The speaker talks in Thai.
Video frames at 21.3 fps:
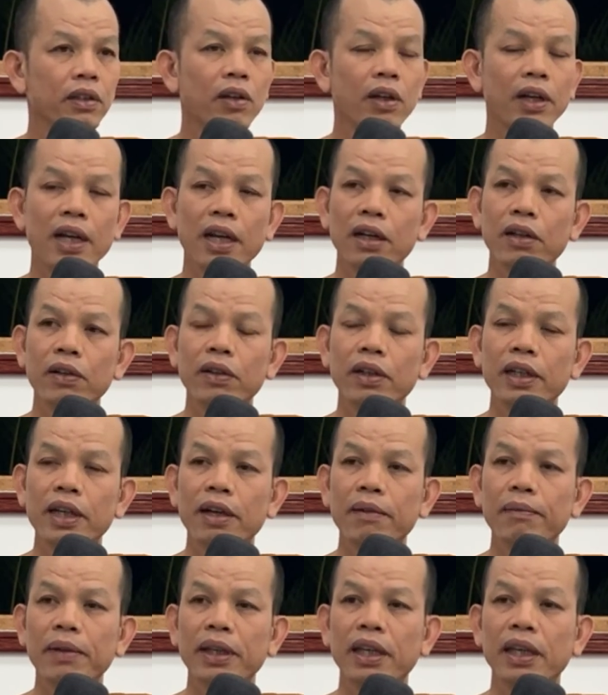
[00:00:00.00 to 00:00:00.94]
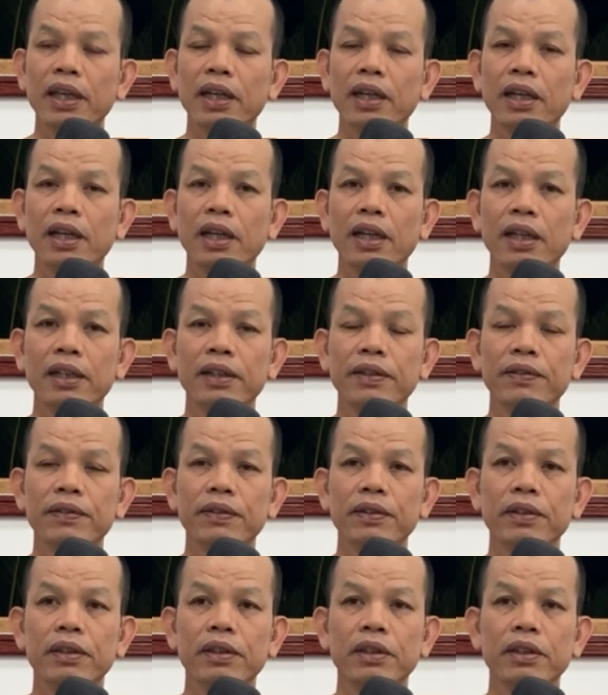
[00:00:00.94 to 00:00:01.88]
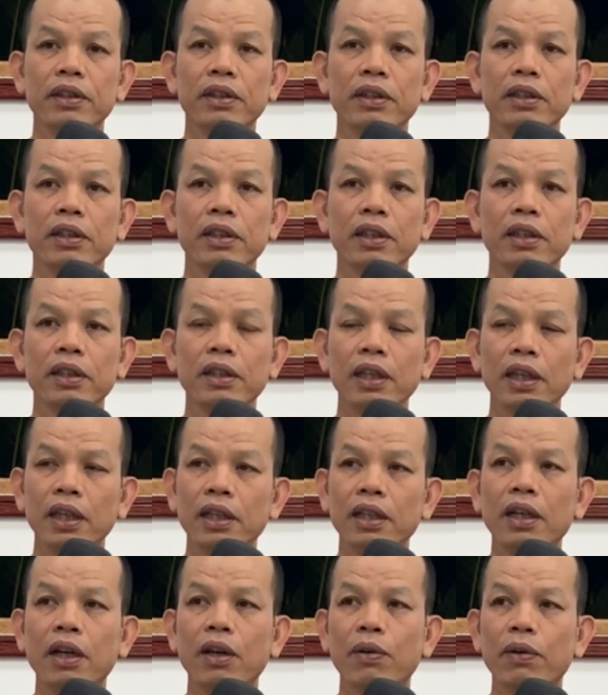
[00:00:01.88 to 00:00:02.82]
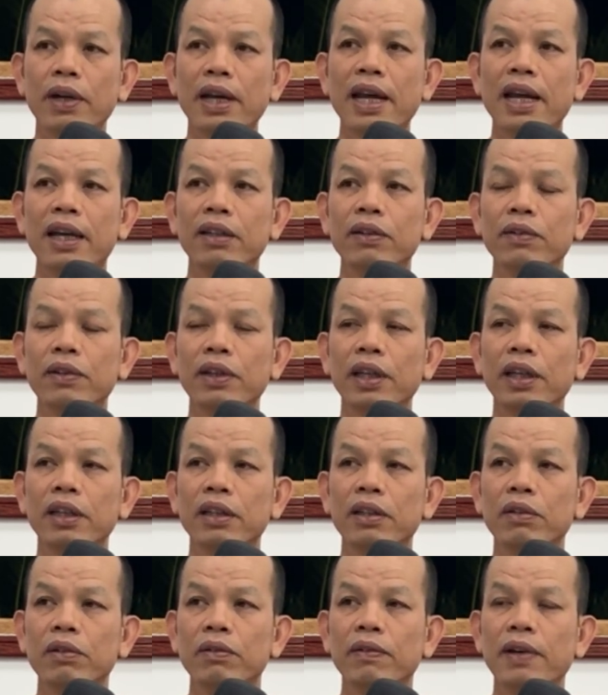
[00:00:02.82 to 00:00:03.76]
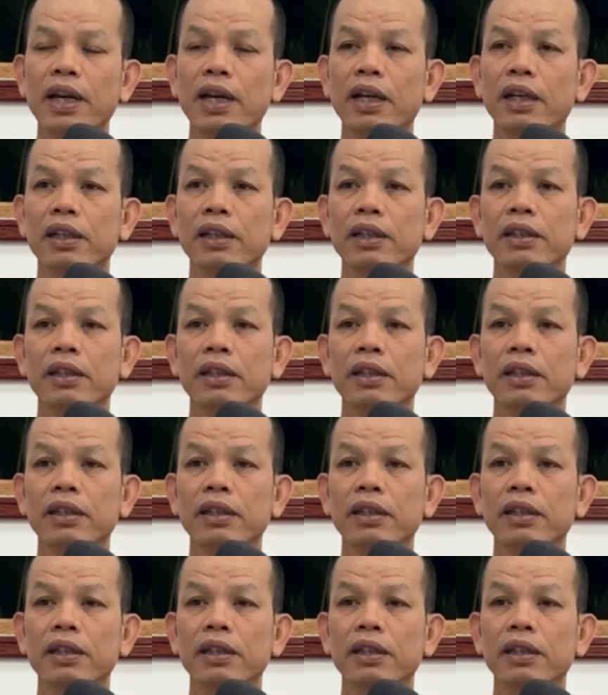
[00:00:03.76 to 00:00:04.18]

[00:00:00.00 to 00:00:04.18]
ตอนนั้นเราก็ยังไม่เห็นนะ ยังคิดเข้าข้างตัวเองอยู่ว่า